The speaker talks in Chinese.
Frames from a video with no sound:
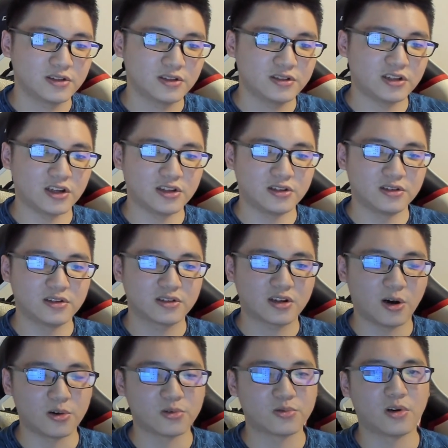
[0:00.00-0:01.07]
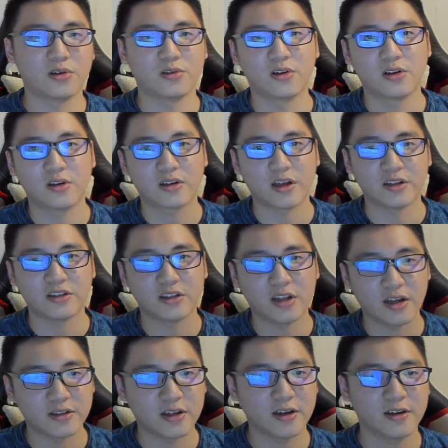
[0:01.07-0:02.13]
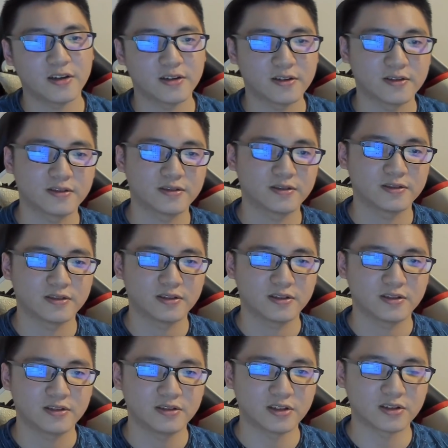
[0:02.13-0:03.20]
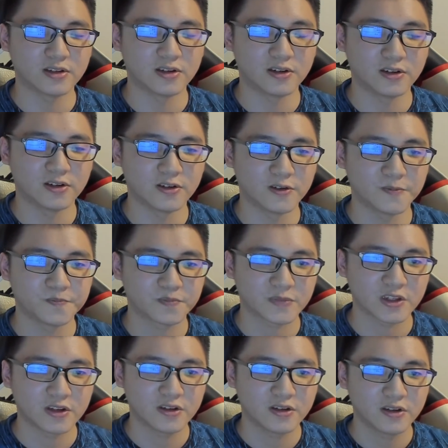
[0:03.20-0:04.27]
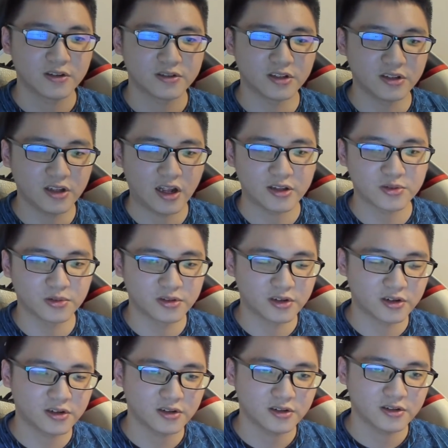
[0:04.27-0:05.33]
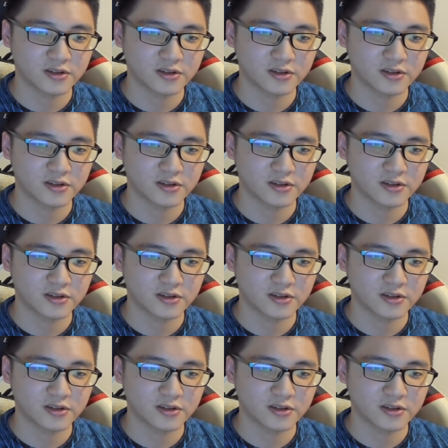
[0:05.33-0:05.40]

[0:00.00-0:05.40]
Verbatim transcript: 先告一段落，感谢大家。这个整体来说呢，